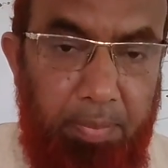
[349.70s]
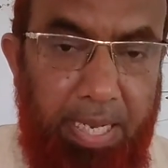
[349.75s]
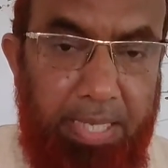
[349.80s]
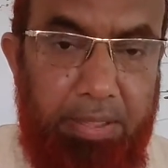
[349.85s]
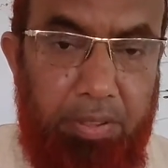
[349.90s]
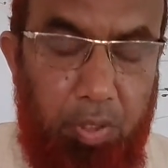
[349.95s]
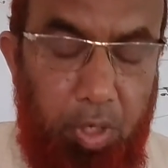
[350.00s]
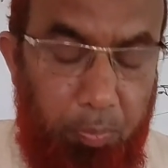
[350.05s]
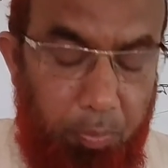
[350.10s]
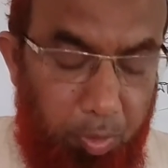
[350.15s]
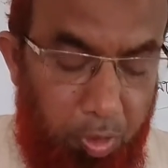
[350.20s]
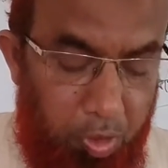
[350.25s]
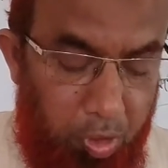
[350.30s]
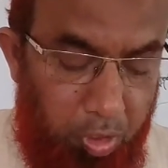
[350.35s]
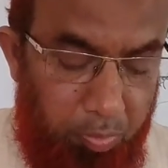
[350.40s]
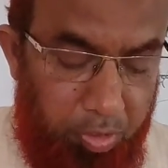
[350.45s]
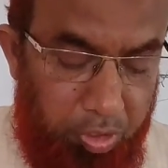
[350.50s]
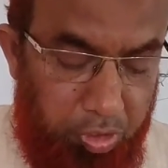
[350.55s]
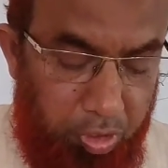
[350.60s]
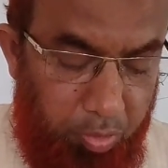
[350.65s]
মাত্র
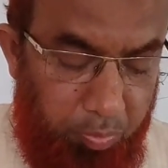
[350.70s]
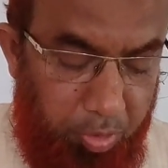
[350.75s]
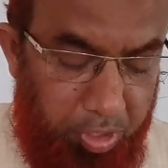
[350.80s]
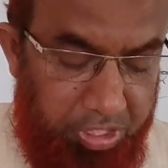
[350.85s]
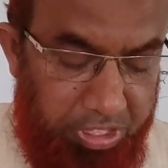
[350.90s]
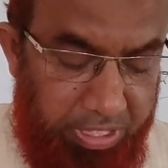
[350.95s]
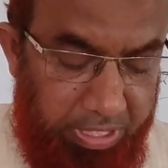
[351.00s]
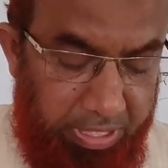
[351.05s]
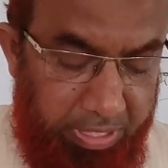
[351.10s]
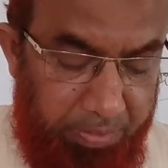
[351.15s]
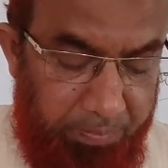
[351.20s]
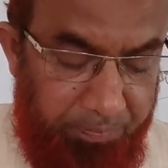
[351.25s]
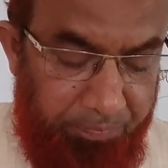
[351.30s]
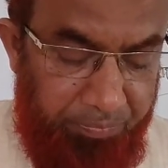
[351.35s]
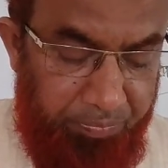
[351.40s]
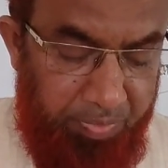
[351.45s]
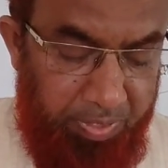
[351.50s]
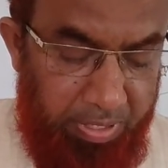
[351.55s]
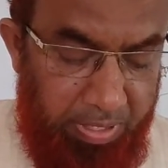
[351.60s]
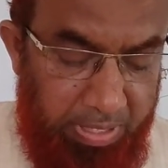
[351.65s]
পনেরো বছর বয়সী
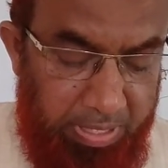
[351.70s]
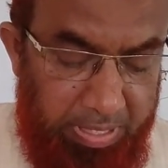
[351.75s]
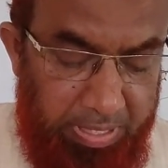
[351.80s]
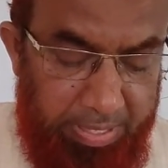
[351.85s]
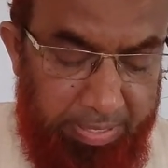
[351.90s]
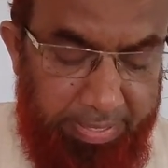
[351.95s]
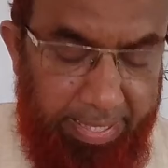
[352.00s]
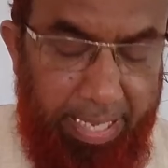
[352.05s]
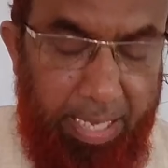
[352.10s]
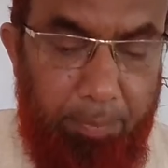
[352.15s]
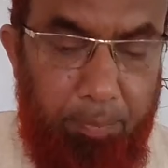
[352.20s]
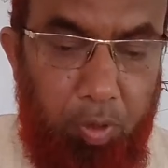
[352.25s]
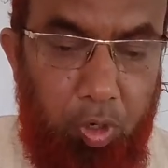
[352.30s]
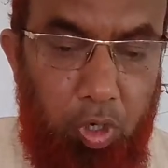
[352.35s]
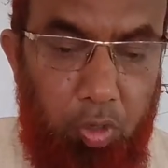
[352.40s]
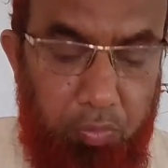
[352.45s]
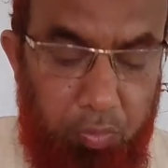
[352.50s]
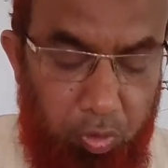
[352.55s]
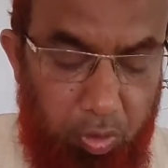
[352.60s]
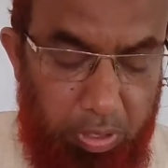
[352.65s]
তার
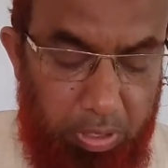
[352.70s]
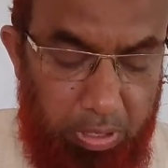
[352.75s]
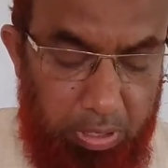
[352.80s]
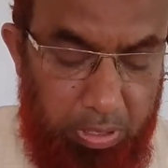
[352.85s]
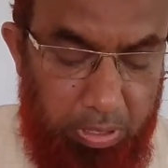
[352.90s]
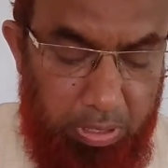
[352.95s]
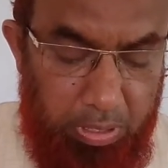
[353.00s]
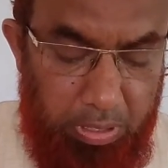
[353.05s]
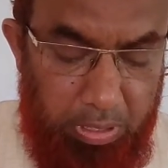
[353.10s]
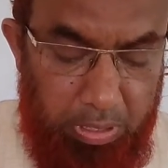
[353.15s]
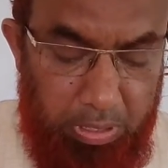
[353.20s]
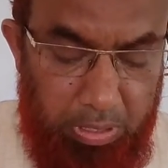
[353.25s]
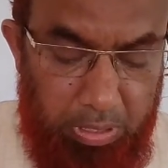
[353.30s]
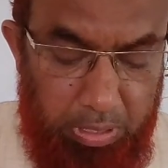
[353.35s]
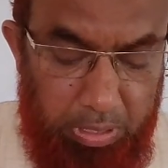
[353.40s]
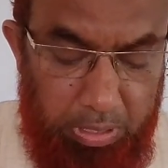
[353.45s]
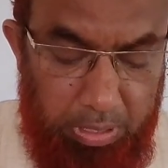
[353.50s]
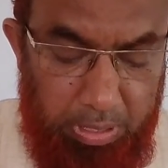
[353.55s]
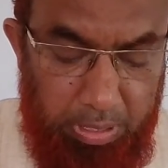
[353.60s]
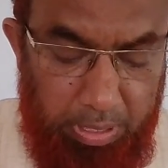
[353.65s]
বনফুল
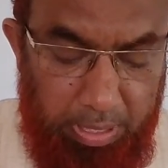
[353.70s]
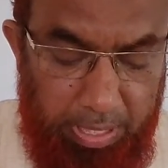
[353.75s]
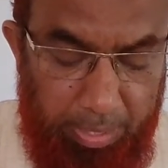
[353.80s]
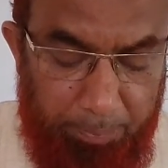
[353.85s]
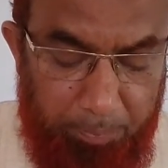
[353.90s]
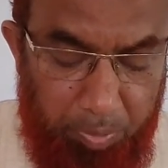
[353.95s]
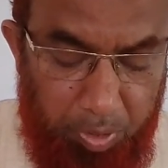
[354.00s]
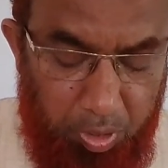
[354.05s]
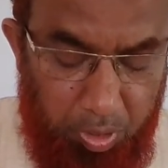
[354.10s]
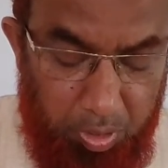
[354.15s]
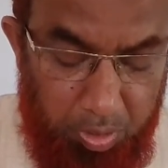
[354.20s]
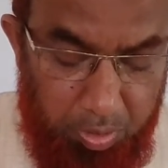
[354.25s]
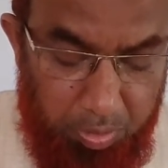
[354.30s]
কাব্য